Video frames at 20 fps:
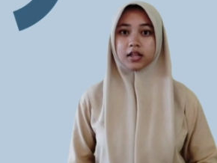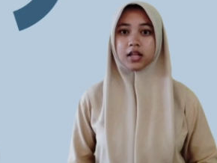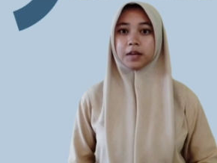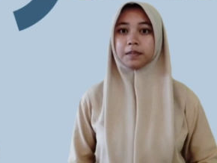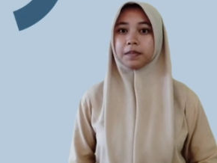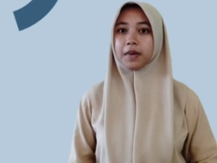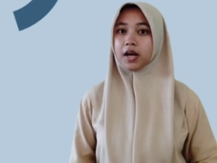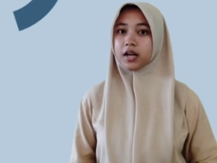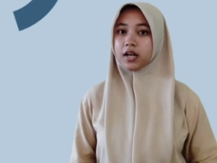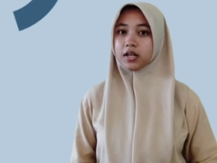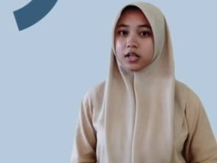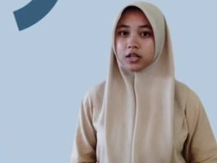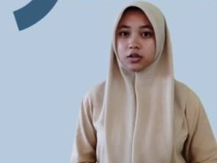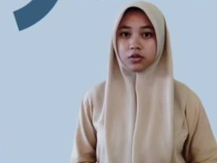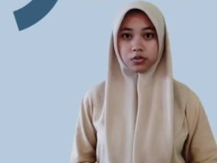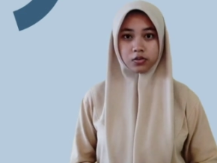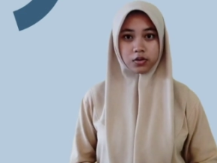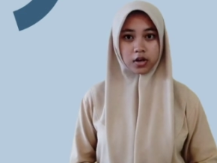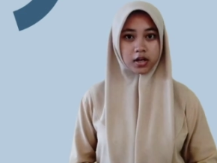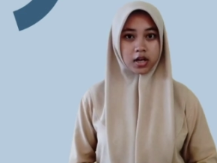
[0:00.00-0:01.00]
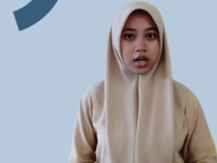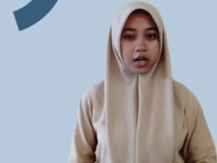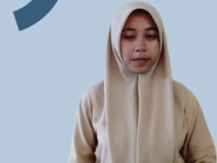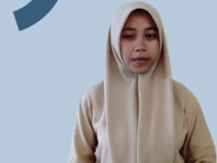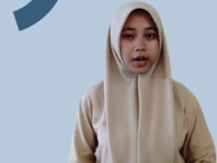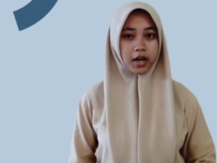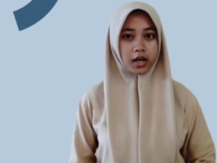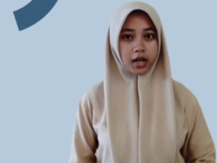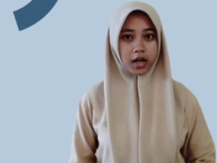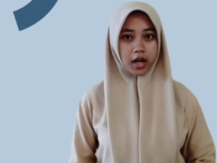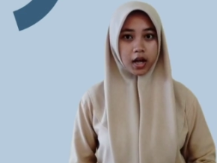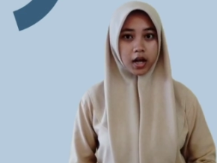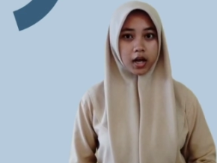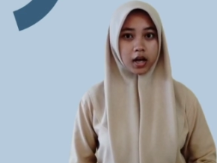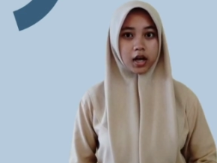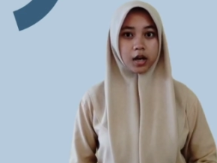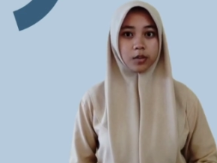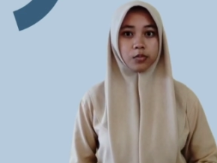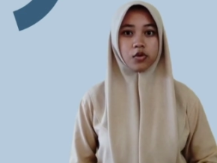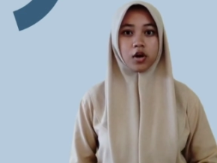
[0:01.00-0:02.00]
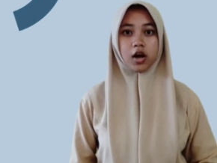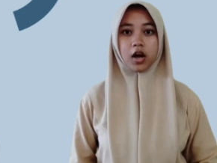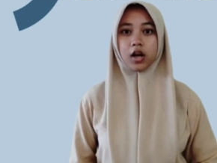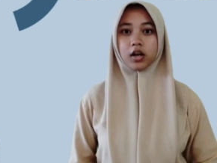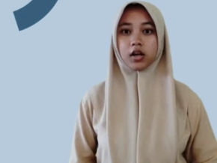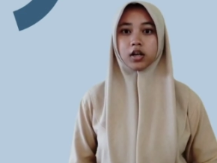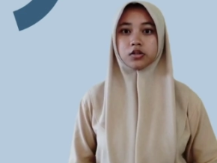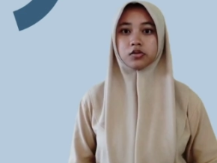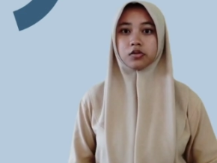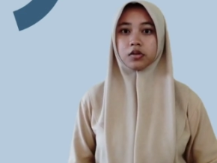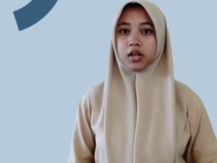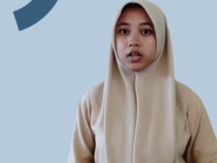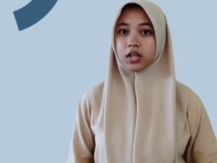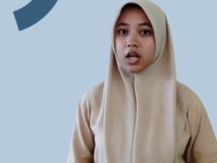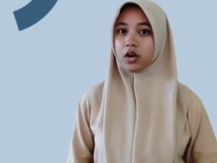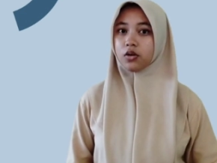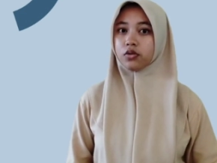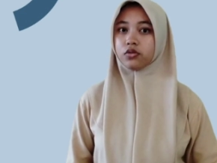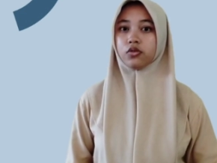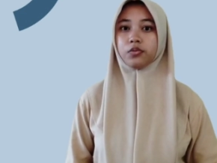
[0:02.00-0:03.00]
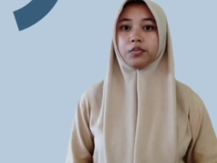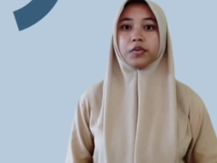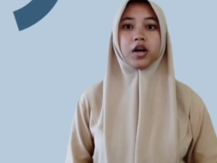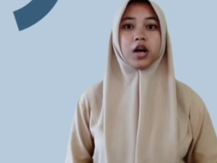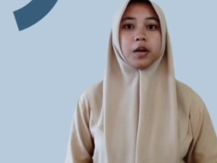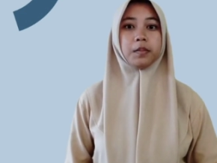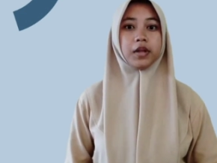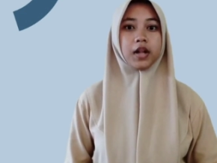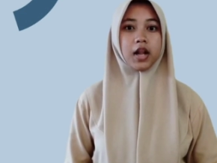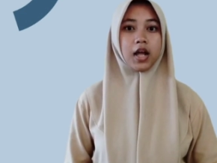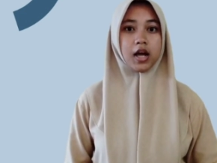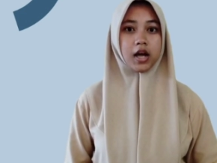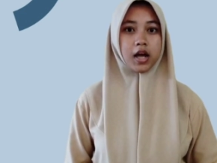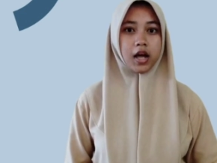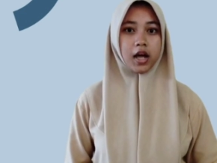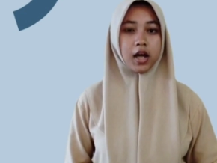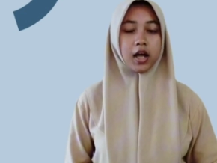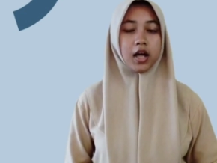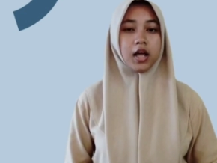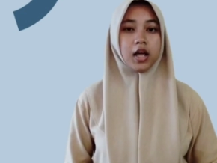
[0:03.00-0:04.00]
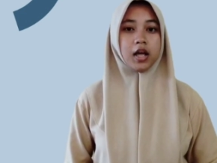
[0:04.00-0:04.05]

tanpa adanya dukungan dari mereka, kamu akan kesulitan untuk mengambil langkah.